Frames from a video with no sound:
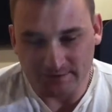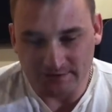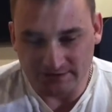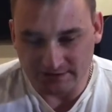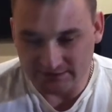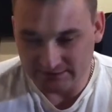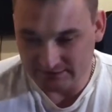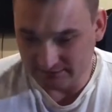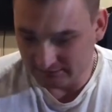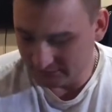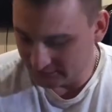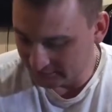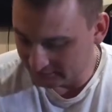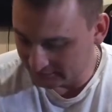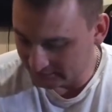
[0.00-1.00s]
Я
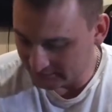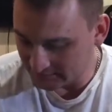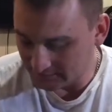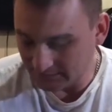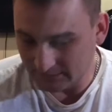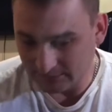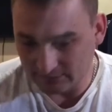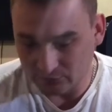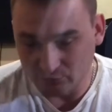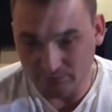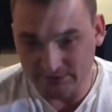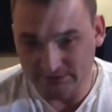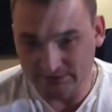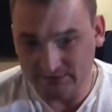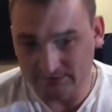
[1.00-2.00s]
решил для себя
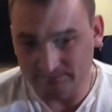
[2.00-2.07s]
купить